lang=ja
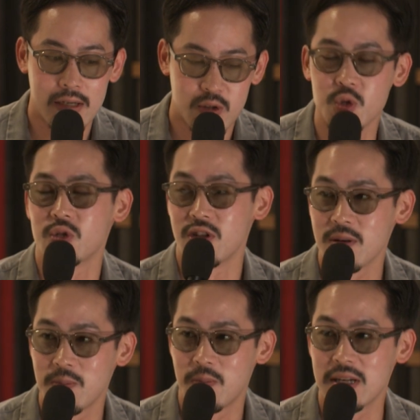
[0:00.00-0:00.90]
そうです
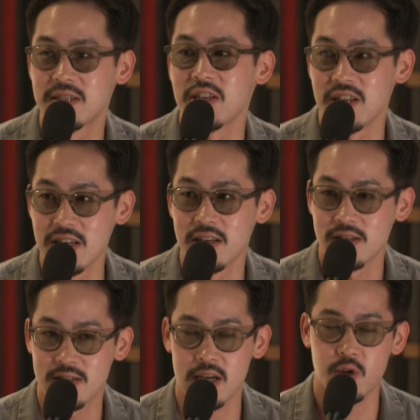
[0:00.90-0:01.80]
ね綺麗に
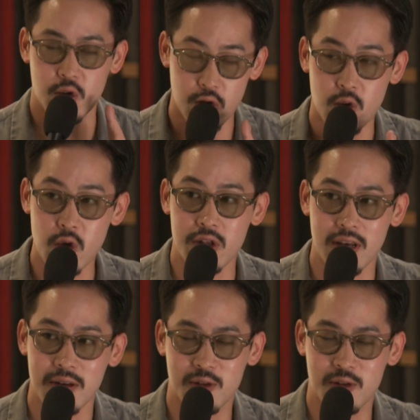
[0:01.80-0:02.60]
トリミングされて